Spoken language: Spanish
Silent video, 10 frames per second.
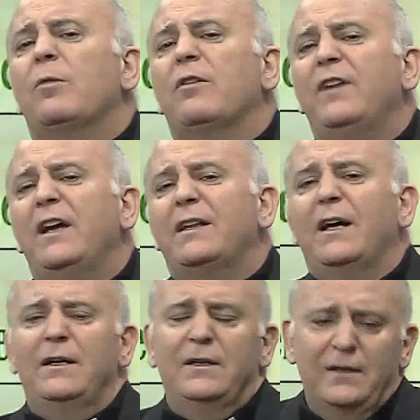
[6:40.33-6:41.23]

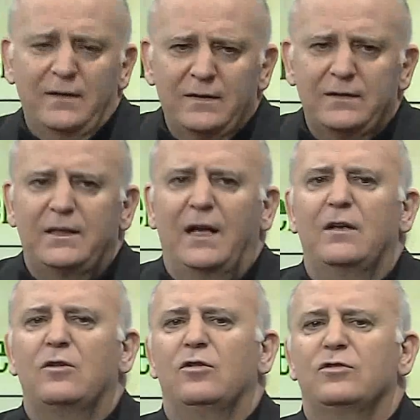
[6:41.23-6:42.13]
profeta,
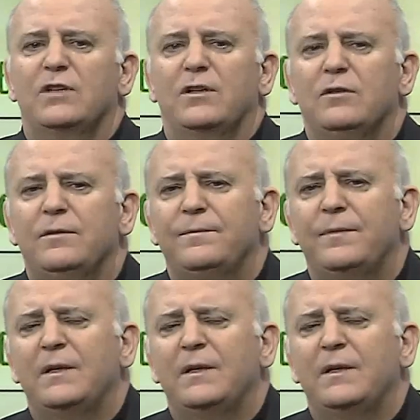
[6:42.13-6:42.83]
tal cosa. ¿no?